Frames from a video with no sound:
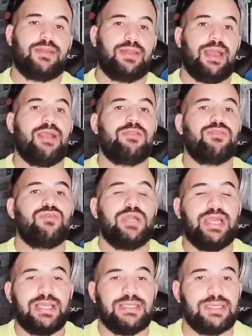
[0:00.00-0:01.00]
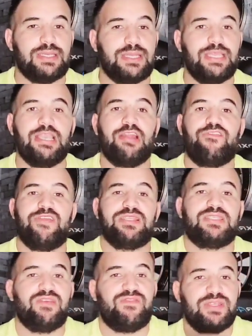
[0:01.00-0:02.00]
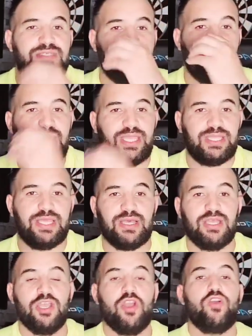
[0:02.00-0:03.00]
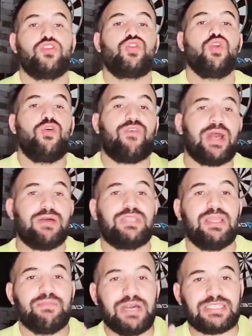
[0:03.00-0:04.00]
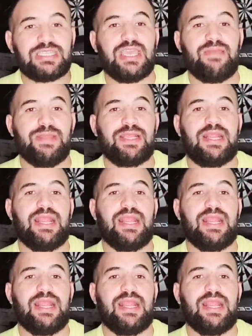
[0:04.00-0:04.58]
عنده حاجه هي الفلسفه الزائده شوف خاوتي الماتش كامل